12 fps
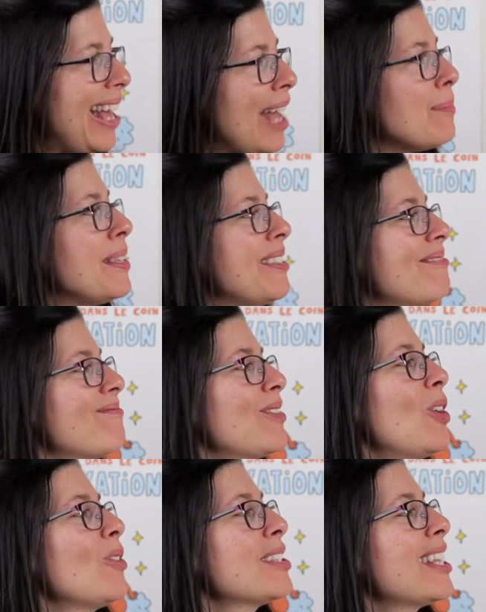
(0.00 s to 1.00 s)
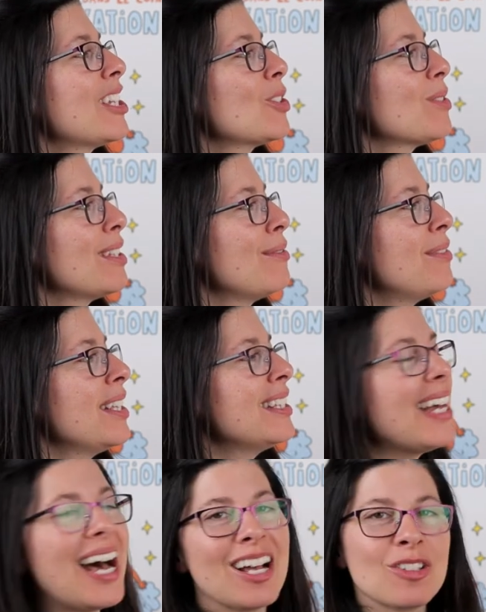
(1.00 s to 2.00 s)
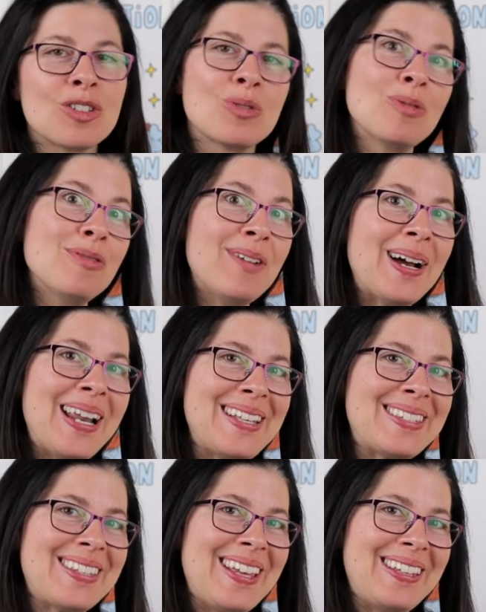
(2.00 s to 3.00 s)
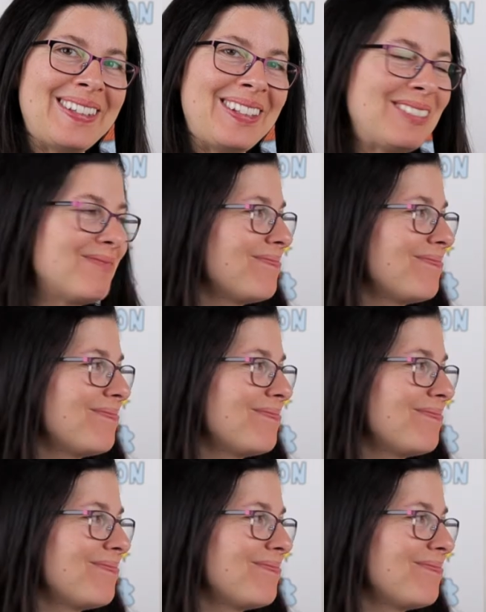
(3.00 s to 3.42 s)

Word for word: Ami, consent Joséphine en soulevant la sienne.